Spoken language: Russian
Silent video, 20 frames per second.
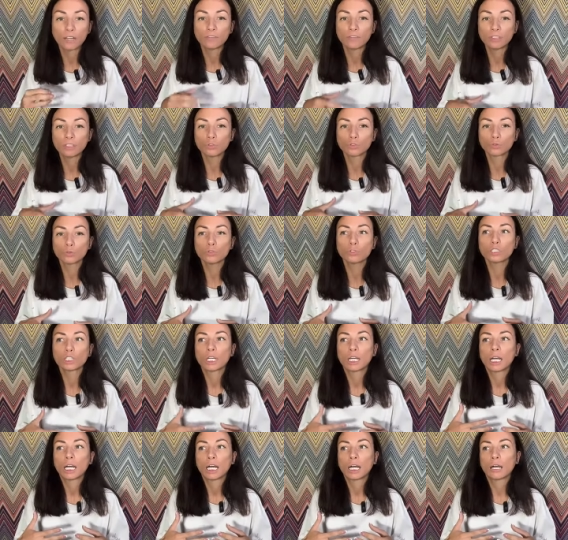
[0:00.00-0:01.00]
вы тут
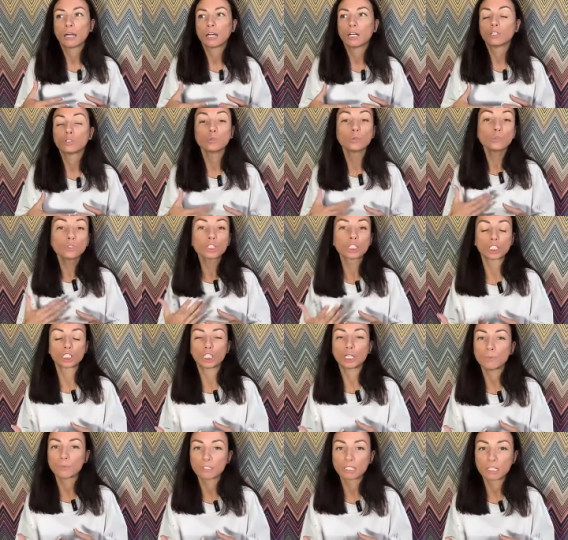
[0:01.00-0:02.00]
лучше,
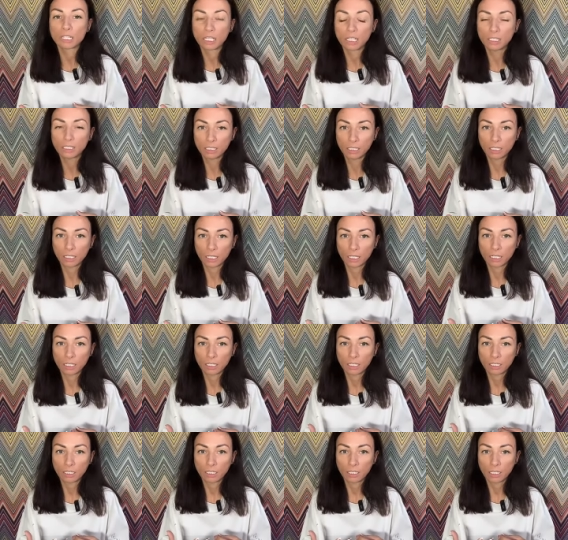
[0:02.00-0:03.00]
чем
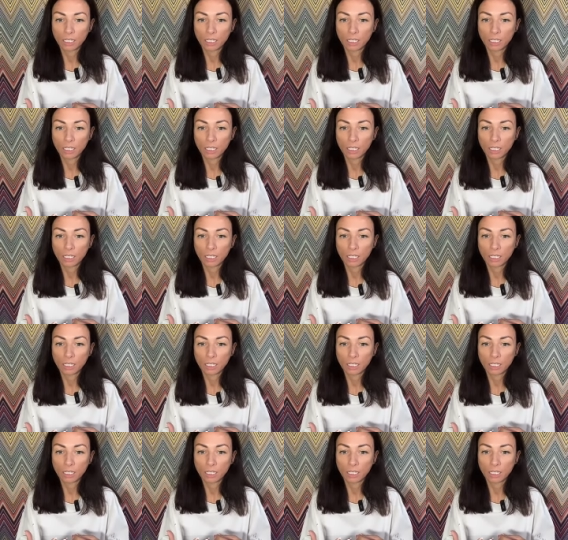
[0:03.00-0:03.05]
остальные.